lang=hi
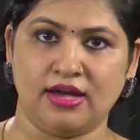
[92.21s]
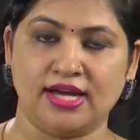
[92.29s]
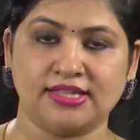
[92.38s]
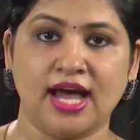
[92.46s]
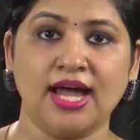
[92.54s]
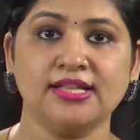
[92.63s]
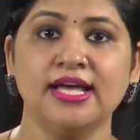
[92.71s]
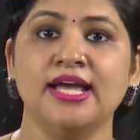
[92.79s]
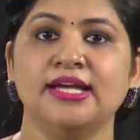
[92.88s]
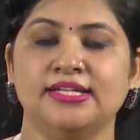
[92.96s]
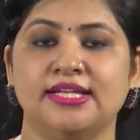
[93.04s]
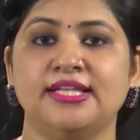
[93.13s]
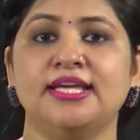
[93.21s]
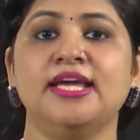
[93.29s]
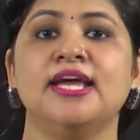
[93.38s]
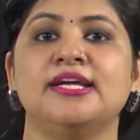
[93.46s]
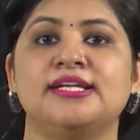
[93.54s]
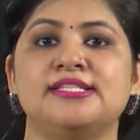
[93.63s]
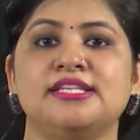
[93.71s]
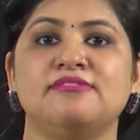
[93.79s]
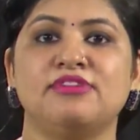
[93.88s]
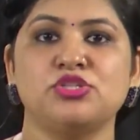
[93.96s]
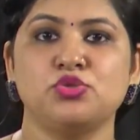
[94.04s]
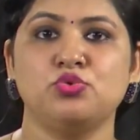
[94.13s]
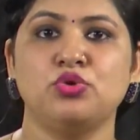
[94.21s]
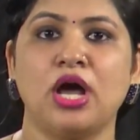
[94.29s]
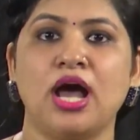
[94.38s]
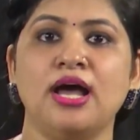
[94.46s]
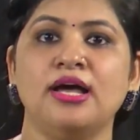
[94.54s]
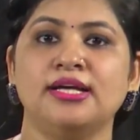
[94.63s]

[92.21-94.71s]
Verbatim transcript: अर्थात यदि किसी वस्तु का